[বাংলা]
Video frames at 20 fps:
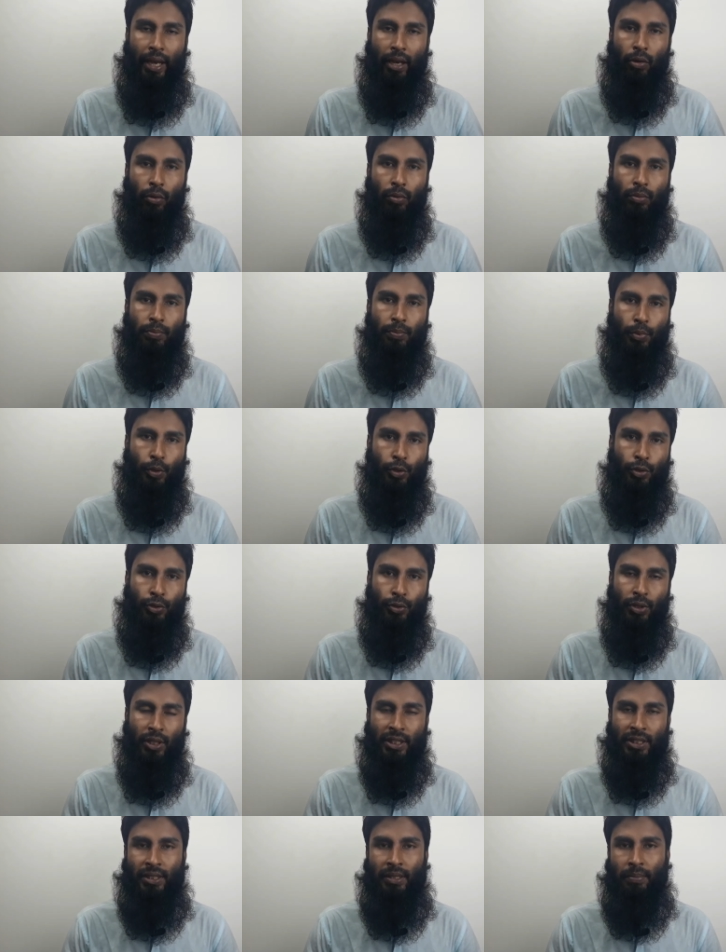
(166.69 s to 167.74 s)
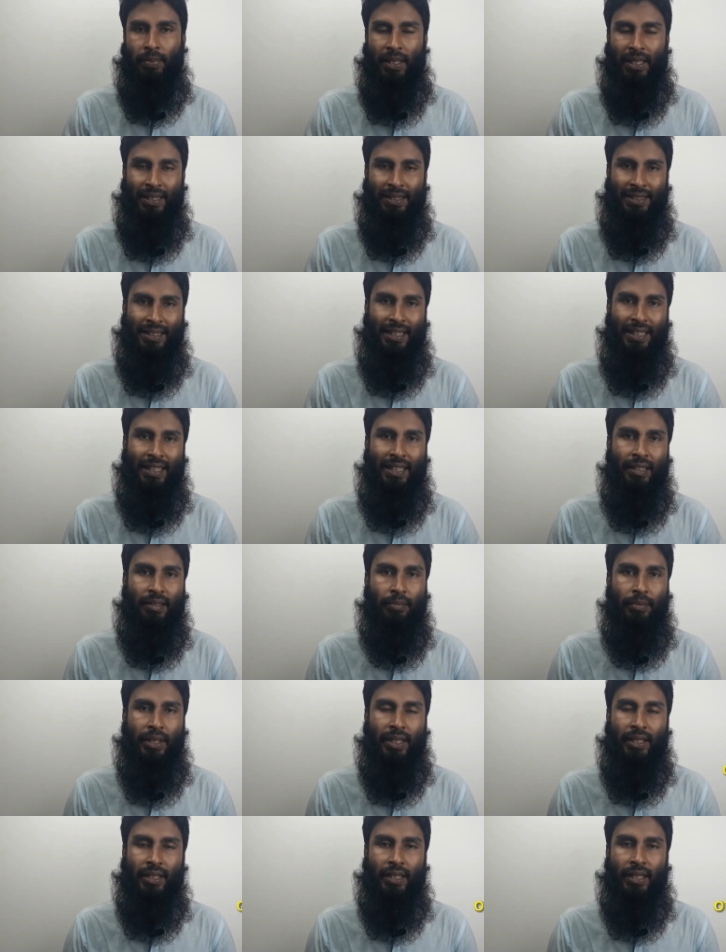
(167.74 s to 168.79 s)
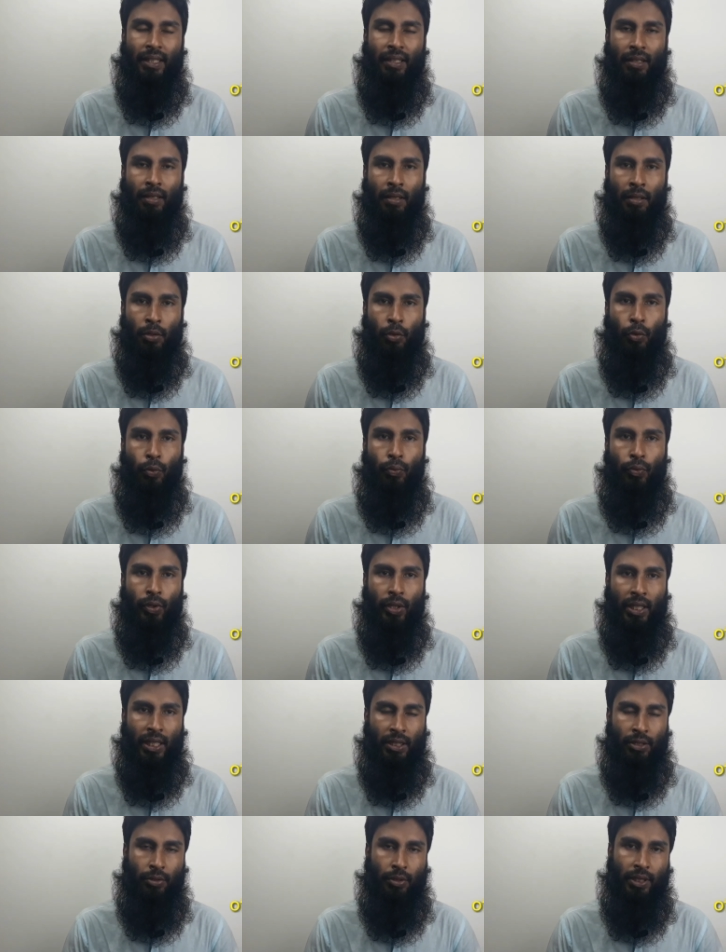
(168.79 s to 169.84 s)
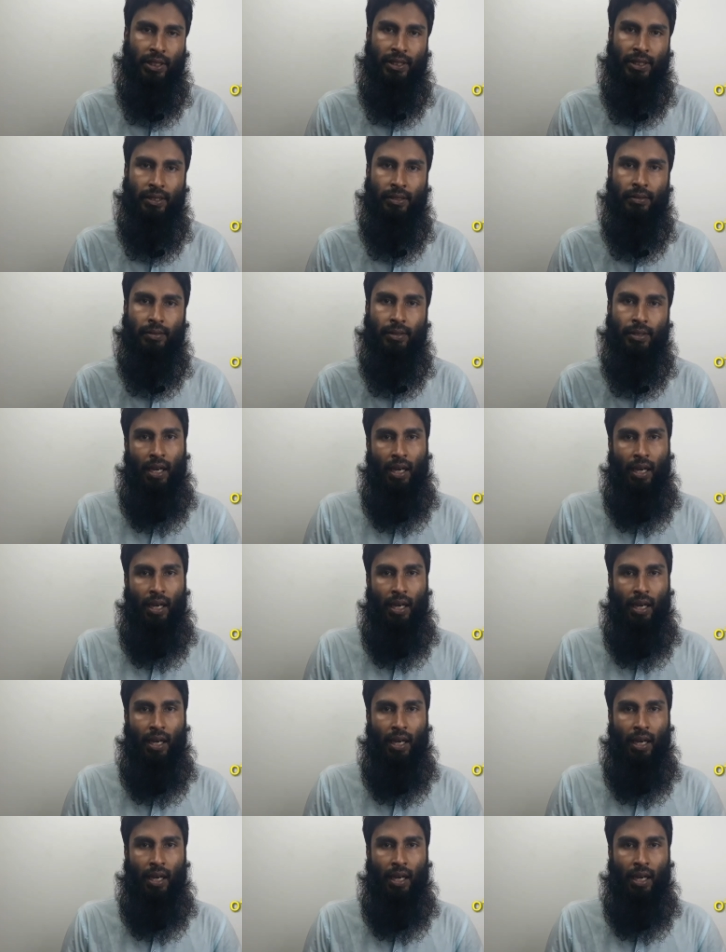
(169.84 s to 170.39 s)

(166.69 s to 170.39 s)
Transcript: এখন প্রশ্ন আসতে পারে যে ইনব্রিডিং এর কুফলটা আসলে কি